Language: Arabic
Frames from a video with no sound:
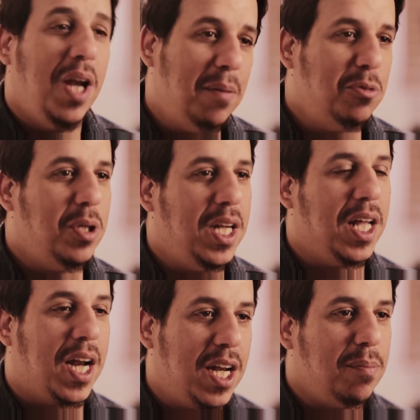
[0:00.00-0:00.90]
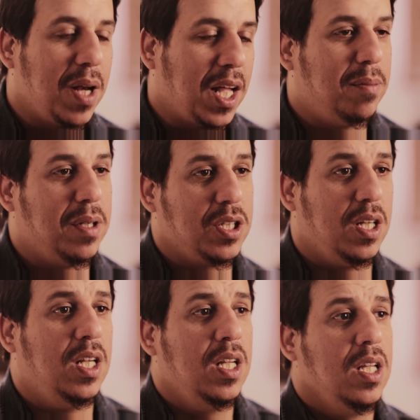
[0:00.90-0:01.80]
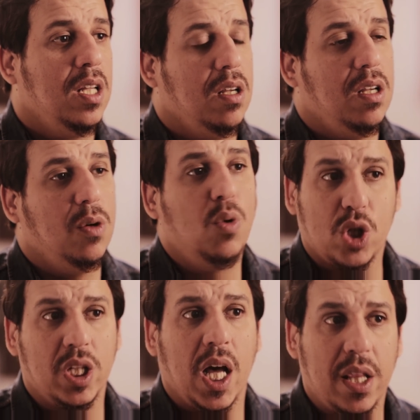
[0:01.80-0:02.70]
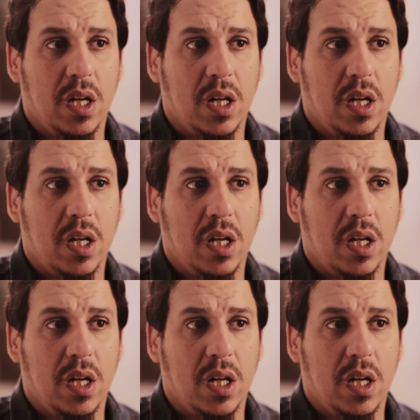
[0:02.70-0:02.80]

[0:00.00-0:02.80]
الحمد لله رانا بالخدمه ان شاء الله آه، وجدنا